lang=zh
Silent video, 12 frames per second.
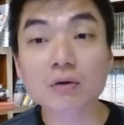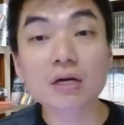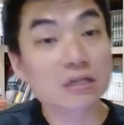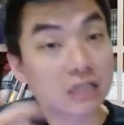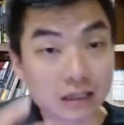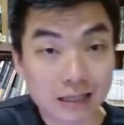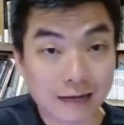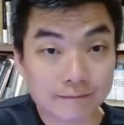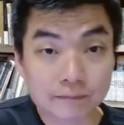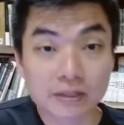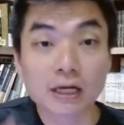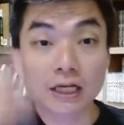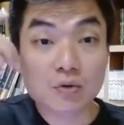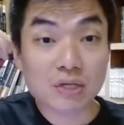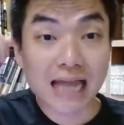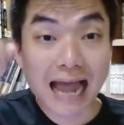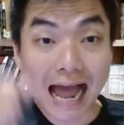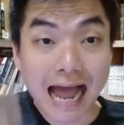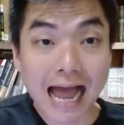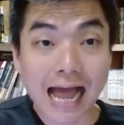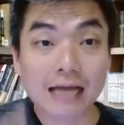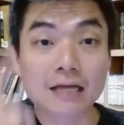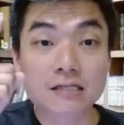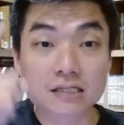因为很简单，因为他